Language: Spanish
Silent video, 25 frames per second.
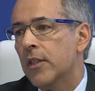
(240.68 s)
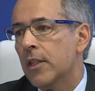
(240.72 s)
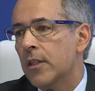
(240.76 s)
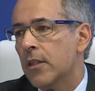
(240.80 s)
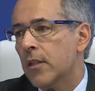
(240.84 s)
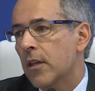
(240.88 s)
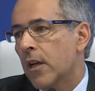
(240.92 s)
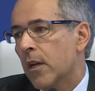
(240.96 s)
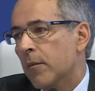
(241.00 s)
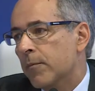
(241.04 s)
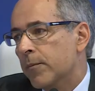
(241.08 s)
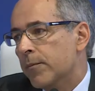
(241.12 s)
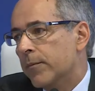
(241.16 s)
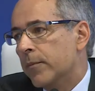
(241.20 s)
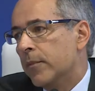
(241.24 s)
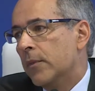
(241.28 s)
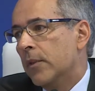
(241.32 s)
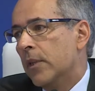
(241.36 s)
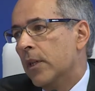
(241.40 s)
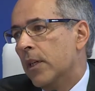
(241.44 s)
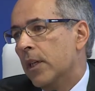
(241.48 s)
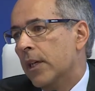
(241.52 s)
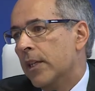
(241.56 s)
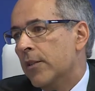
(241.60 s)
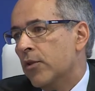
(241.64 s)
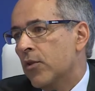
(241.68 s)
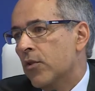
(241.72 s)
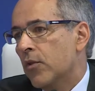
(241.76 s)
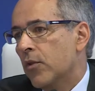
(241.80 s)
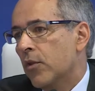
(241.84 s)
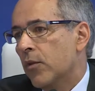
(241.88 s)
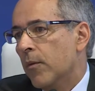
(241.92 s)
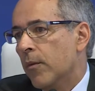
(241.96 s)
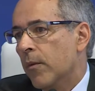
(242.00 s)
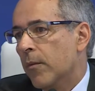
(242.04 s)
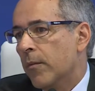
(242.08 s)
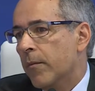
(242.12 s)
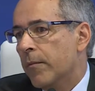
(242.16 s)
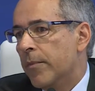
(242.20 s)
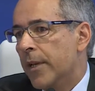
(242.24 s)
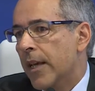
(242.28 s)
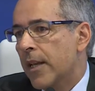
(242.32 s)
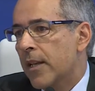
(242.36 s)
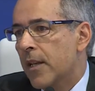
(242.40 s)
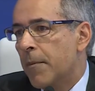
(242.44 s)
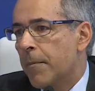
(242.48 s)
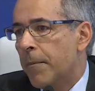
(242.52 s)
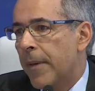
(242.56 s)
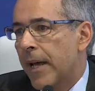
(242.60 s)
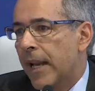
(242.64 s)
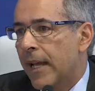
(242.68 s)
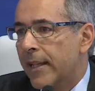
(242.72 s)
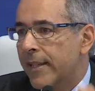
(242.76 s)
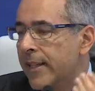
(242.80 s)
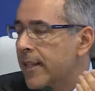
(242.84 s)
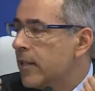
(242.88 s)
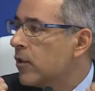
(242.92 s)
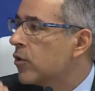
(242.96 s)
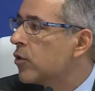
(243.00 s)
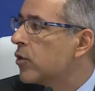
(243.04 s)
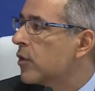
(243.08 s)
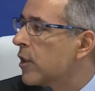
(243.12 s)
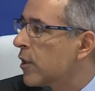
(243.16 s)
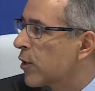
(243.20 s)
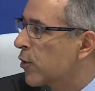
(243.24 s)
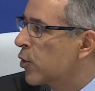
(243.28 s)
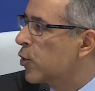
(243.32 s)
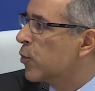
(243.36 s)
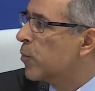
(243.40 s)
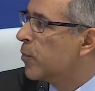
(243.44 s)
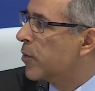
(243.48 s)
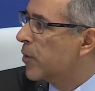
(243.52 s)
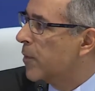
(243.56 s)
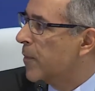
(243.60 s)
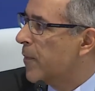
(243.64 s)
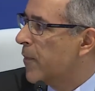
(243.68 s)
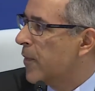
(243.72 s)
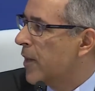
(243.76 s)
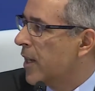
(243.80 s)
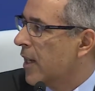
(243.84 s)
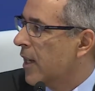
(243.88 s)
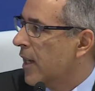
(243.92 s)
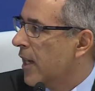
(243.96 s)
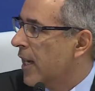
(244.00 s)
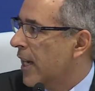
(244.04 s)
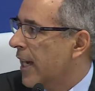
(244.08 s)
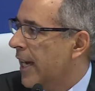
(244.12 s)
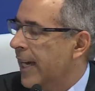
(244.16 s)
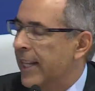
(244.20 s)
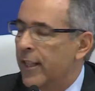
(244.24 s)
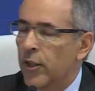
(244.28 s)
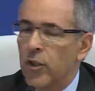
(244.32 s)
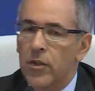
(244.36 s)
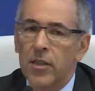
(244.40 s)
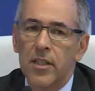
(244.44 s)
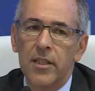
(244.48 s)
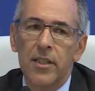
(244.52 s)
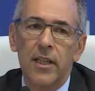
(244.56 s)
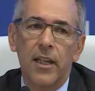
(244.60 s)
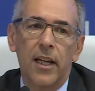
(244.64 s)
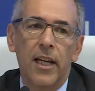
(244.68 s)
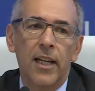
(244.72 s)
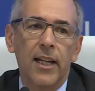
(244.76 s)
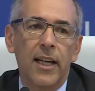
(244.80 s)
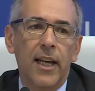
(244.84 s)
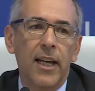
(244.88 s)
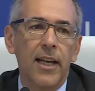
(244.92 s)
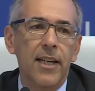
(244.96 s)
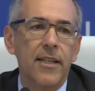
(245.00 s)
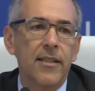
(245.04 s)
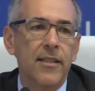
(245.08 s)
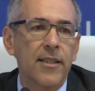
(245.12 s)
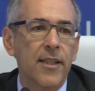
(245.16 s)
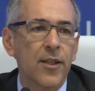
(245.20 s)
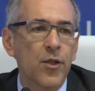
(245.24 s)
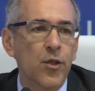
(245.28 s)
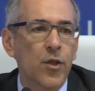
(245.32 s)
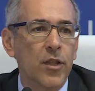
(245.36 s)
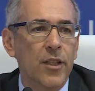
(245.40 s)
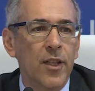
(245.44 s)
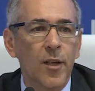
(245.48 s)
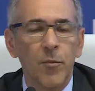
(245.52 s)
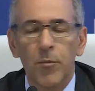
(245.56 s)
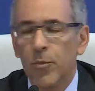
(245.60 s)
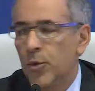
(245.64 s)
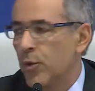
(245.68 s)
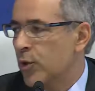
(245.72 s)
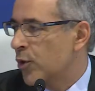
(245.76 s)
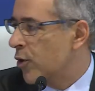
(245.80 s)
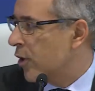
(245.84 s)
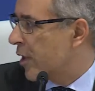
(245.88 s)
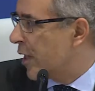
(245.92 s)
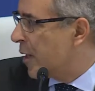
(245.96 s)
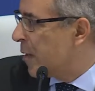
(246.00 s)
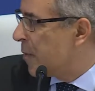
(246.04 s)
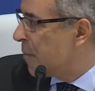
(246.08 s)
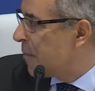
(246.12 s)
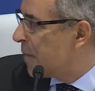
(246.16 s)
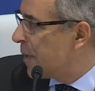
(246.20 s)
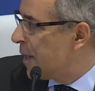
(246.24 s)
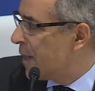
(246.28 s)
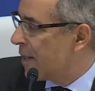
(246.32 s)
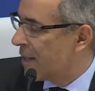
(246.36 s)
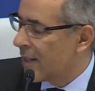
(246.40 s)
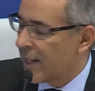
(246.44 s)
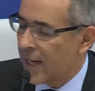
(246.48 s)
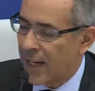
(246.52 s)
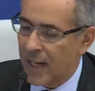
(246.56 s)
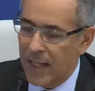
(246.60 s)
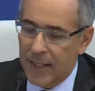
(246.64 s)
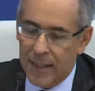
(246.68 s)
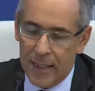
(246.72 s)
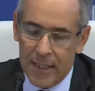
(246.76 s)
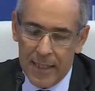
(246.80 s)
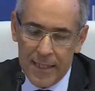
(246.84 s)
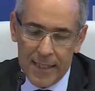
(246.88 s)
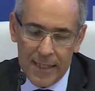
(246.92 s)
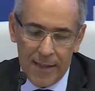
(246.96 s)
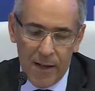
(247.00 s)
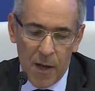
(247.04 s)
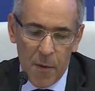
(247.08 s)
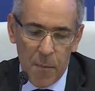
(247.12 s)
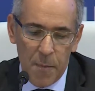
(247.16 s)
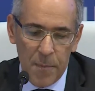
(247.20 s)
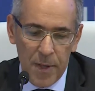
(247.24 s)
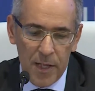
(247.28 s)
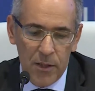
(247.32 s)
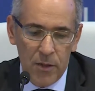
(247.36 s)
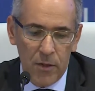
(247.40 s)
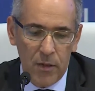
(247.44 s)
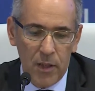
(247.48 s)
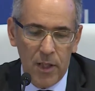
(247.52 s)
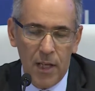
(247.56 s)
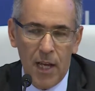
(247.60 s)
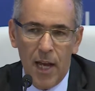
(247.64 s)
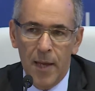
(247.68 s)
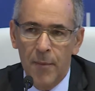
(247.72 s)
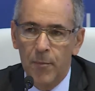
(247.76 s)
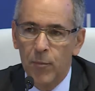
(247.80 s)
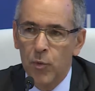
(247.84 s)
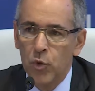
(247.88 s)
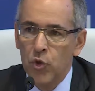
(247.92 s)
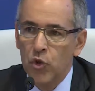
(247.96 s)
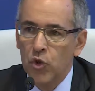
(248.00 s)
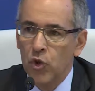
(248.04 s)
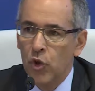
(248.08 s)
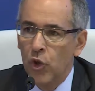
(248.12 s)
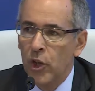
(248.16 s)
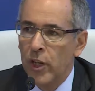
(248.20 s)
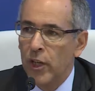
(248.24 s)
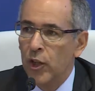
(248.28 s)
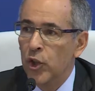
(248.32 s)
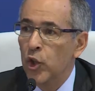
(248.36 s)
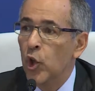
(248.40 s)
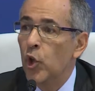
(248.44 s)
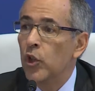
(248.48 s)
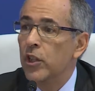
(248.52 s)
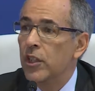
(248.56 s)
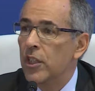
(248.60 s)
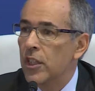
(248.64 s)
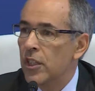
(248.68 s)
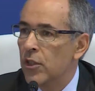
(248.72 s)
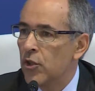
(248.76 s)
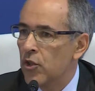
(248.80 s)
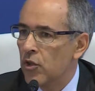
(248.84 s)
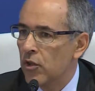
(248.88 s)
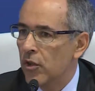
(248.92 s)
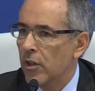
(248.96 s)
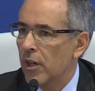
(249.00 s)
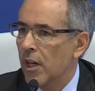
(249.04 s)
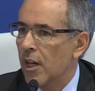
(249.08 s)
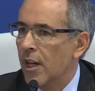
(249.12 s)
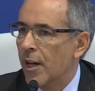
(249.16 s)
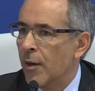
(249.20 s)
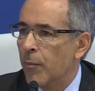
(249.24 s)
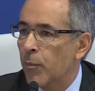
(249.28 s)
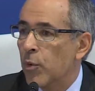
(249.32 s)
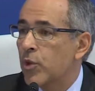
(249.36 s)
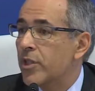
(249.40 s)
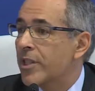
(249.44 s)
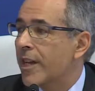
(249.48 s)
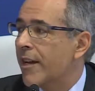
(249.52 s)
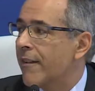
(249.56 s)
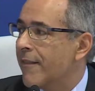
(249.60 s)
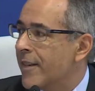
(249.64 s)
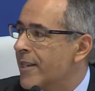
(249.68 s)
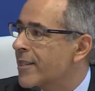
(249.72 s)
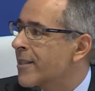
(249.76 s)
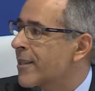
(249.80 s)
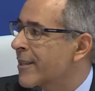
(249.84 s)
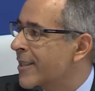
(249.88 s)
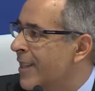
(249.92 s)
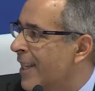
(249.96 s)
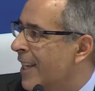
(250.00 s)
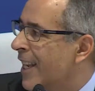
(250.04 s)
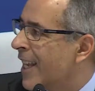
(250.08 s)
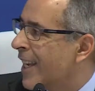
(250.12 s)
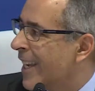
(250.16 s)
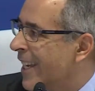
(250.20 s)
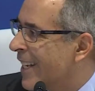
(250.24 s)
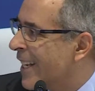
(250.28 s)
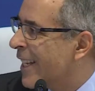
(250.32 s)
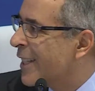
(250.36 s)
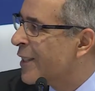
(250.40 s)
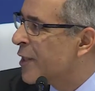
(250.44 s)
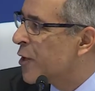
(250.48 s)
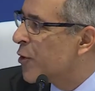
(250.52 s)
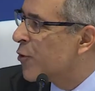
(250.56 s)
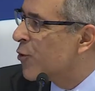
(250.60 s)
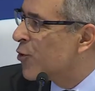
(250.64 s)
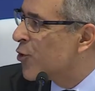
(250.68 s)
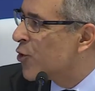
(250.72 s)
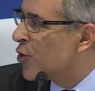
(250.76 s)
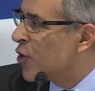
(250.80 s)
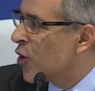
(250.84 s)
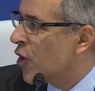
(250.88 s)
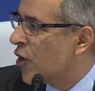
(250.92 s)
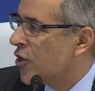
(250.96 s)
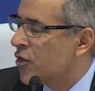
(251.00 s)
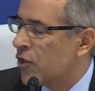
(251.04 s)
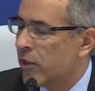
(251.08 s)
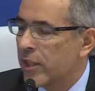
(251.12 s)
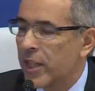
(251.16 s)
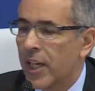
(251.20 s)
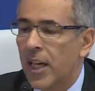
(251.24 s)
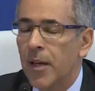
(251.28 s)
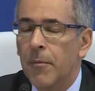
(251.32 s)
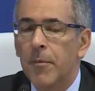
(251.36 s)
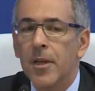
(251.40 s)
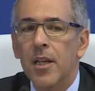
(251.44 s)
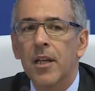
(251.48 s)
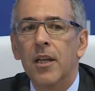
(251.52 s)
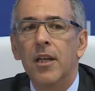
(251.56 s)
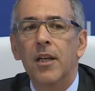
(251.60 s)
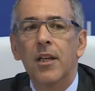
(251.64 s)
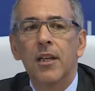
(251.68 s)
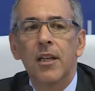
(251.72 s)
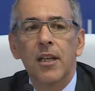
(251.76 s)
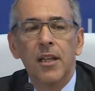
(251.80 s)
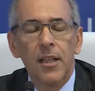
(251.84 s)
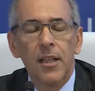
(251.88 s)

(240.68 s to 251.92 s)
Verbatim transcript: de Trump, eso viene para dentro del grupo. Entonces el ejercicio de Hamburgo, que bien caracterizaba Pedro, que hay mucho el no dicho, muchas veces en la, discusión yo dije, mire,